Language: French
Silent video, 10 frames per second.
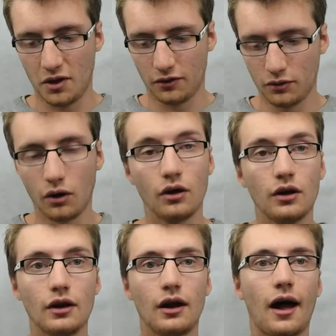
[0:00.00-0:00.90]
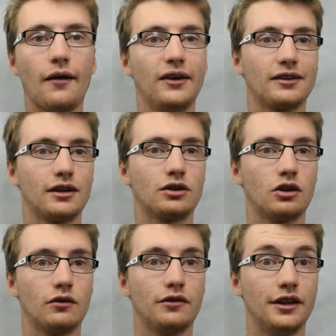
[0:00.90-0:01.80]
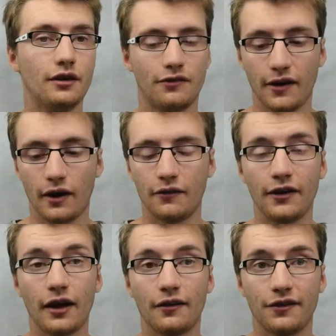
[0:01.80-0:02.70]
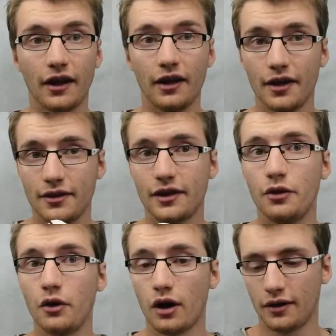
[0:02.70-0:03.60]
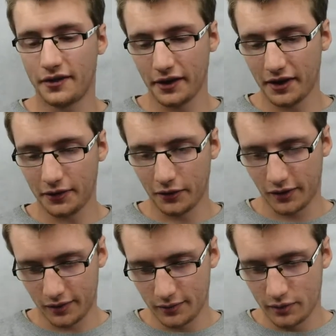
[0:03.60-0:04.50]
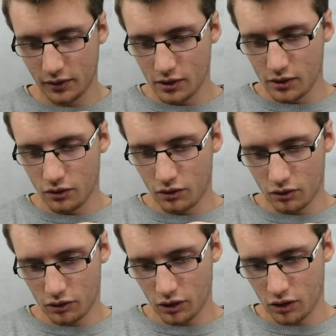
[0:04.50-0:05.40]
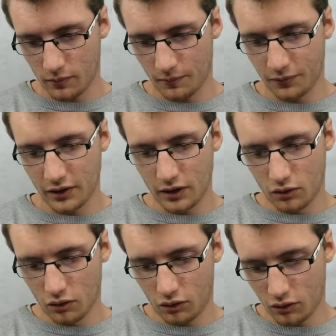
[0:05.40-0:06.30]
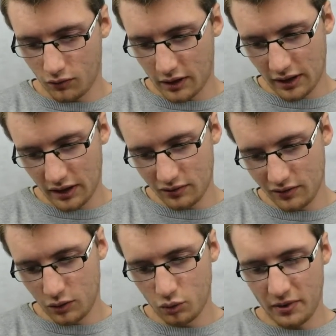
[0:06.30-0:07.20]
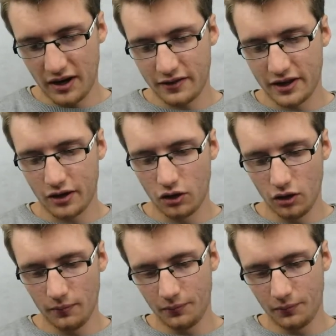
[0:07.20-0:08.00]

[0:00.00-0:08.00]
sûr, à faire cette vidéo, enfin faire ça, ça dure un certain temps. Hein. Donc, euh, donc euh, voilà, je vais couper la vidéo.